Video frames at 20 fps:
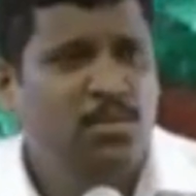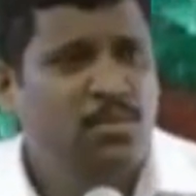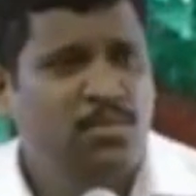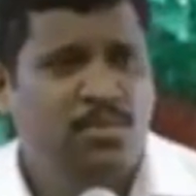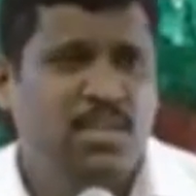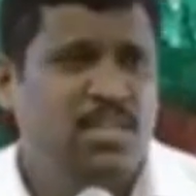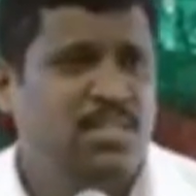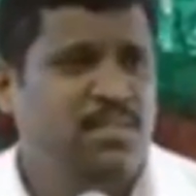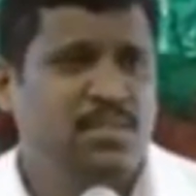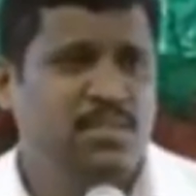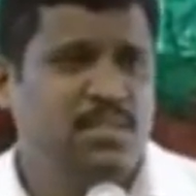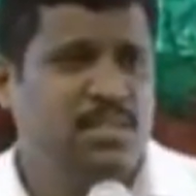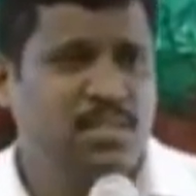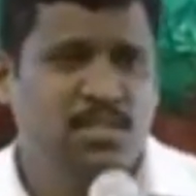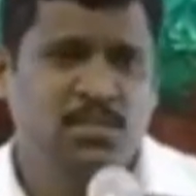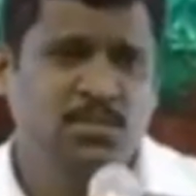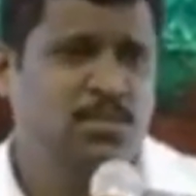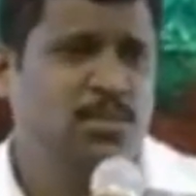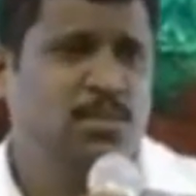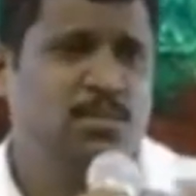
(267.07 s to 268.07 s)
ஒரு வியாதி
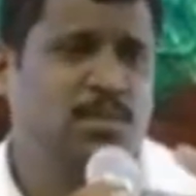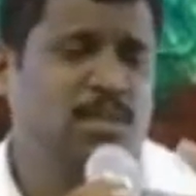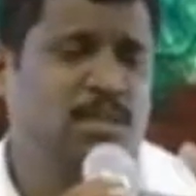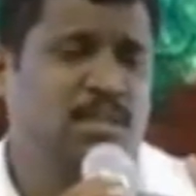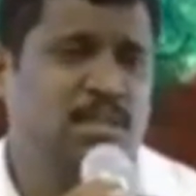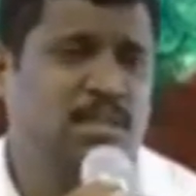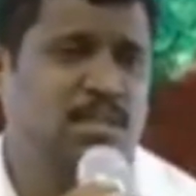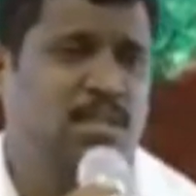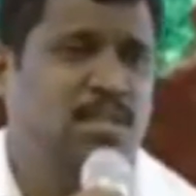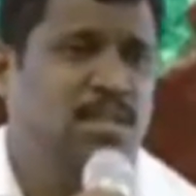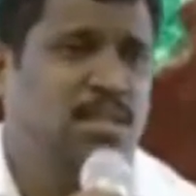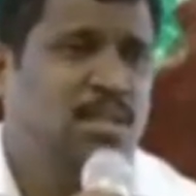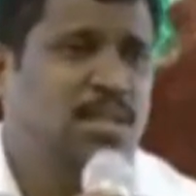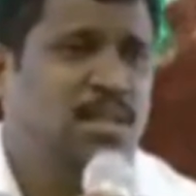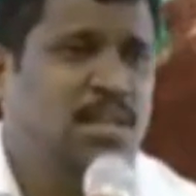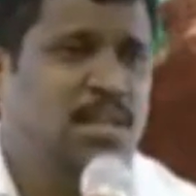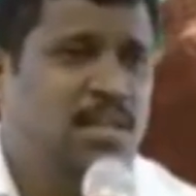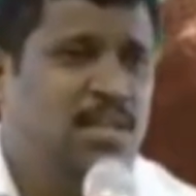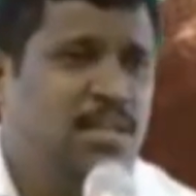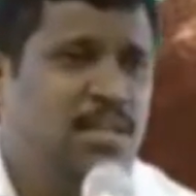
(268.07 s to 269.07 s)
வந்திருக்குன்னு சொல்லுவாங்க
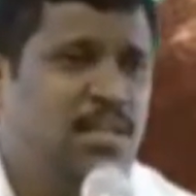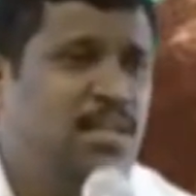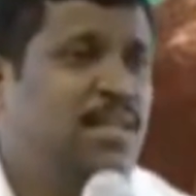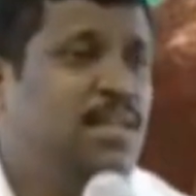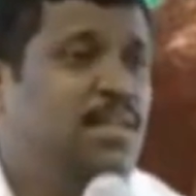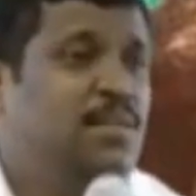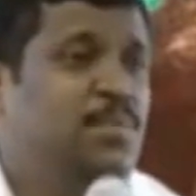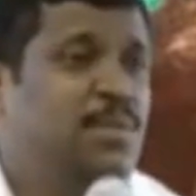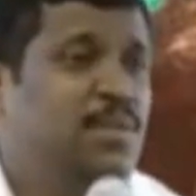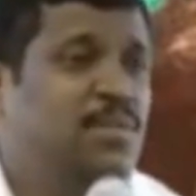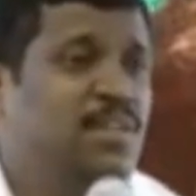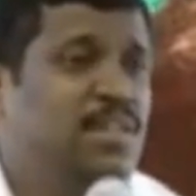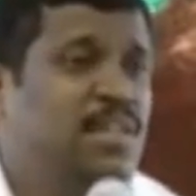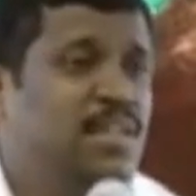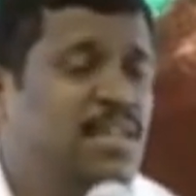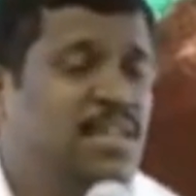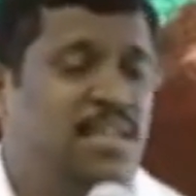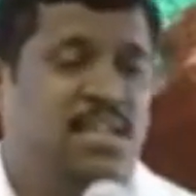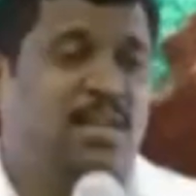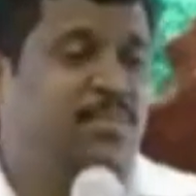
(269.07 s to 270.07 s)
நீங்கள் என்ன
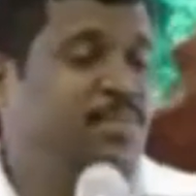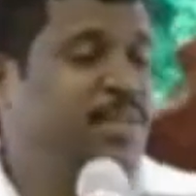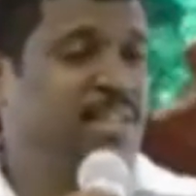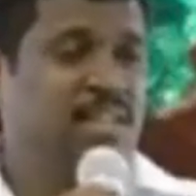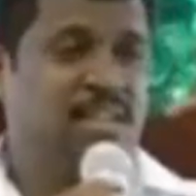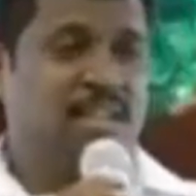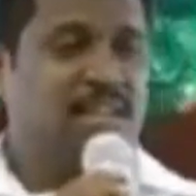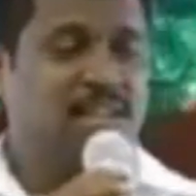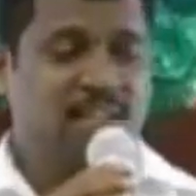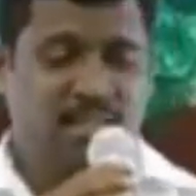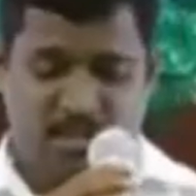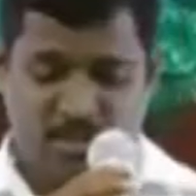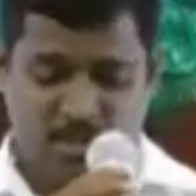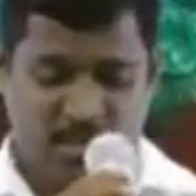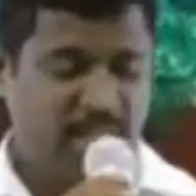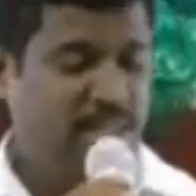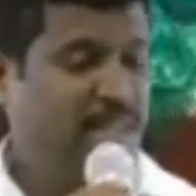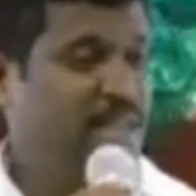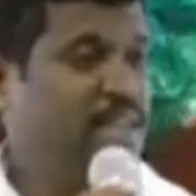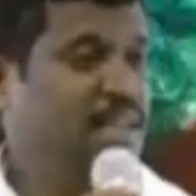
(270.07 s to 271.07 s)
பண்ணுவீங்க அப்படிங்களா
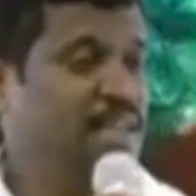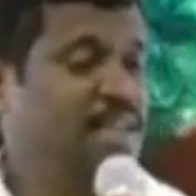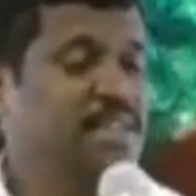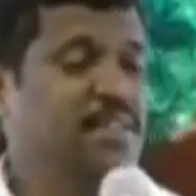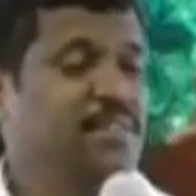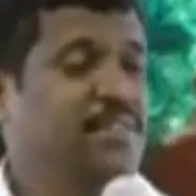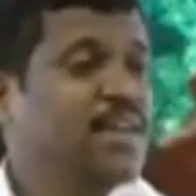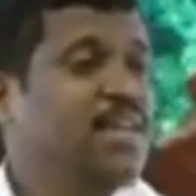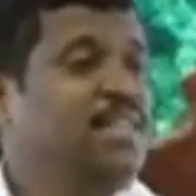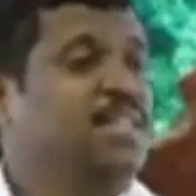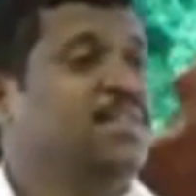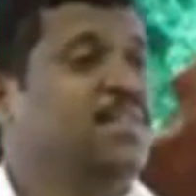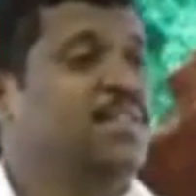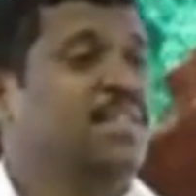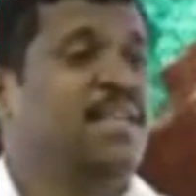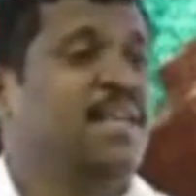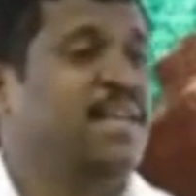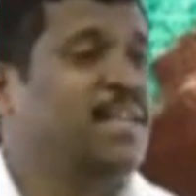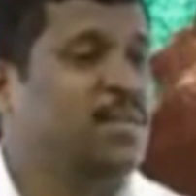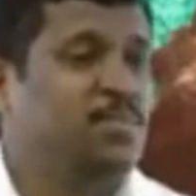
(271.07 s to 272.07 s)
ஓகே அந்த வியாதி
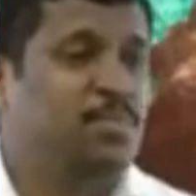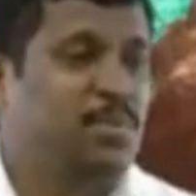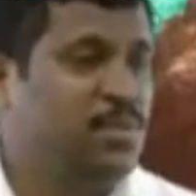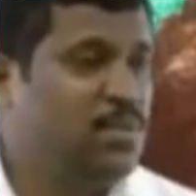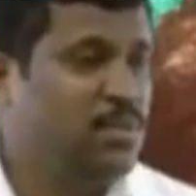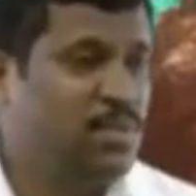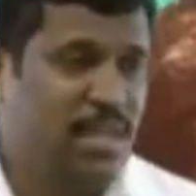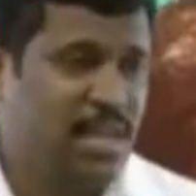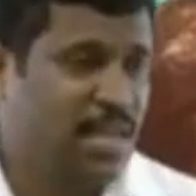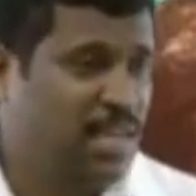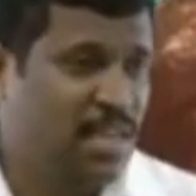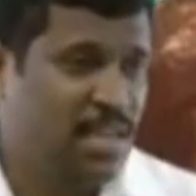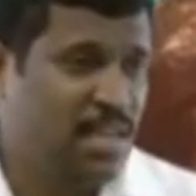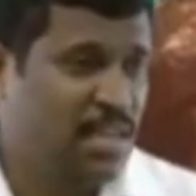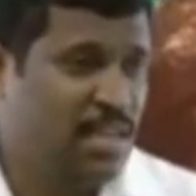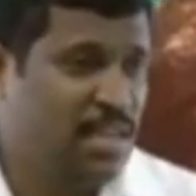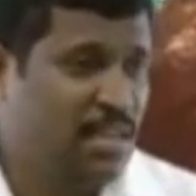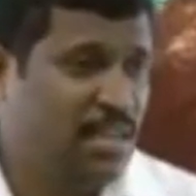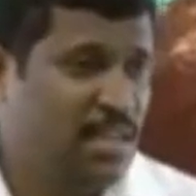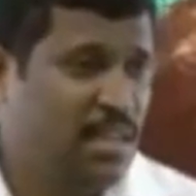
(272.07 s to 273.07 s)
வந்தால் என்ன பண்ணுன்னு
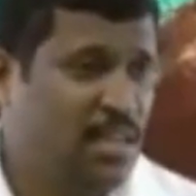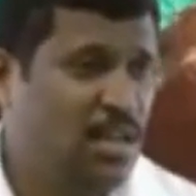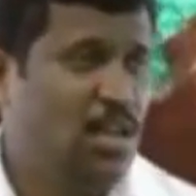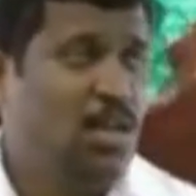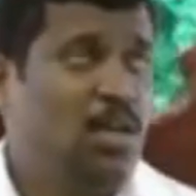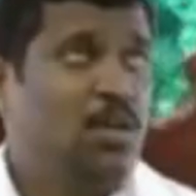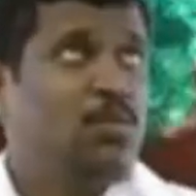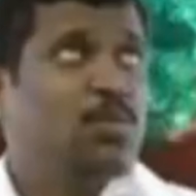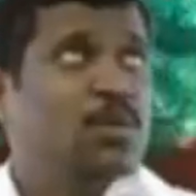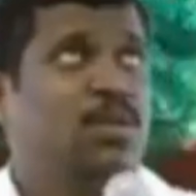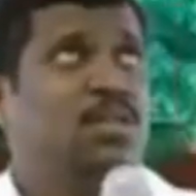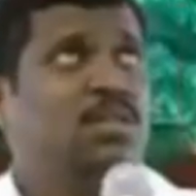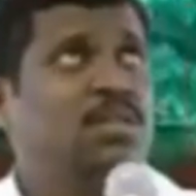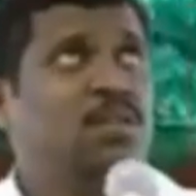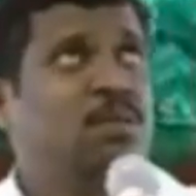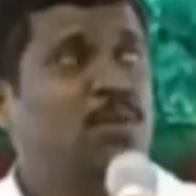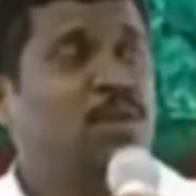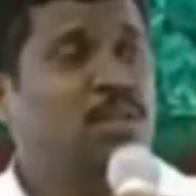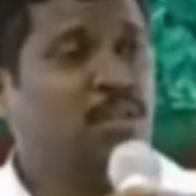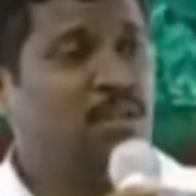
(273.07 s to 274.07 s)
கேட்டிங்கன்னா
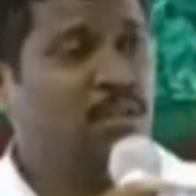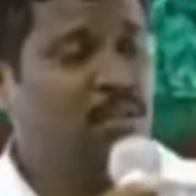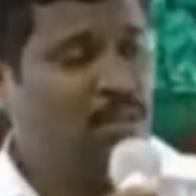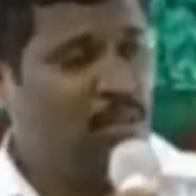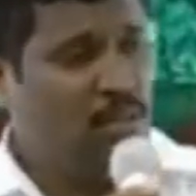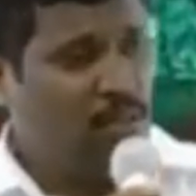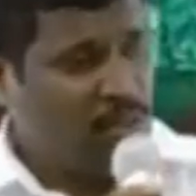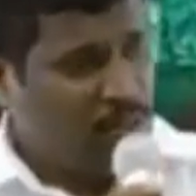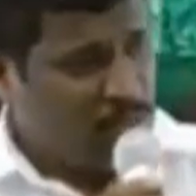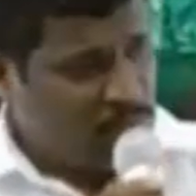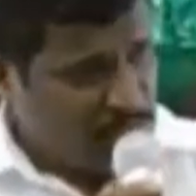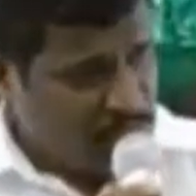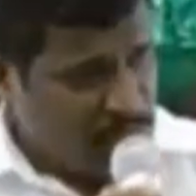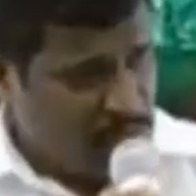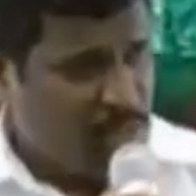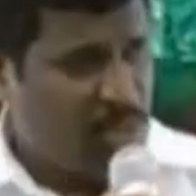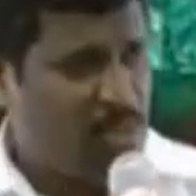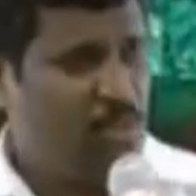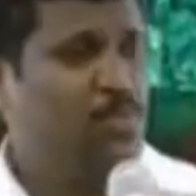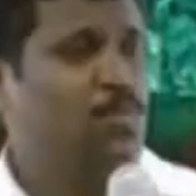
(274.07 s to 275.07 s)
உலகத்தில் உள்ள எல்லா
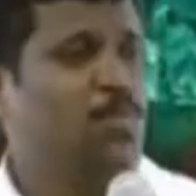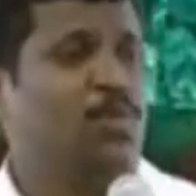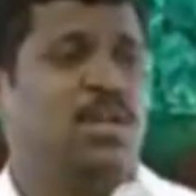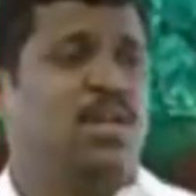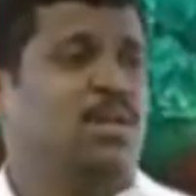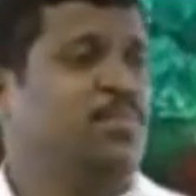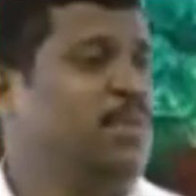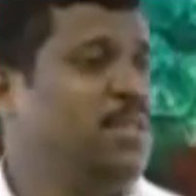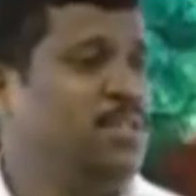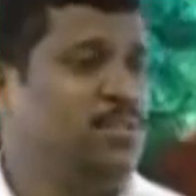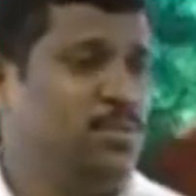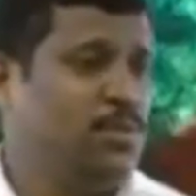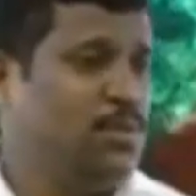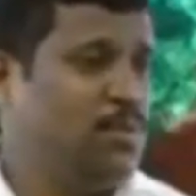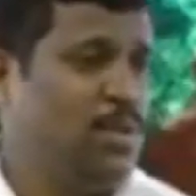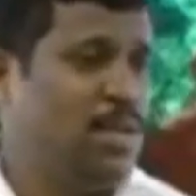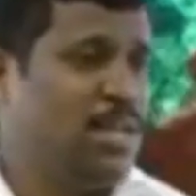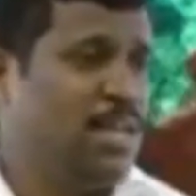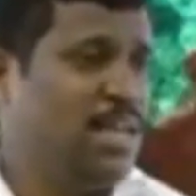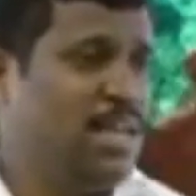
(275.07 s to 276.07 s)
வைத்தியரும் ஒரே மாதிரி
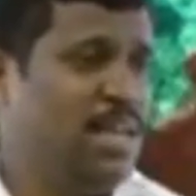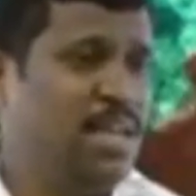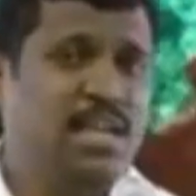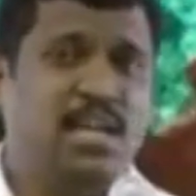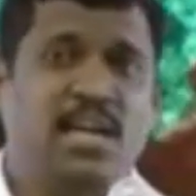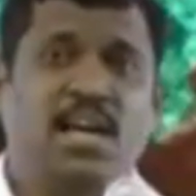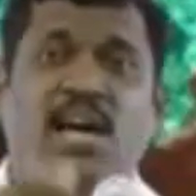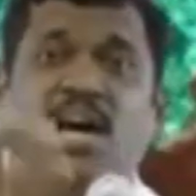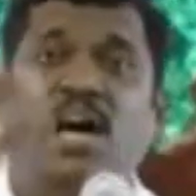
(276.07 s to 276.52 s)
சொல்லுவாங்க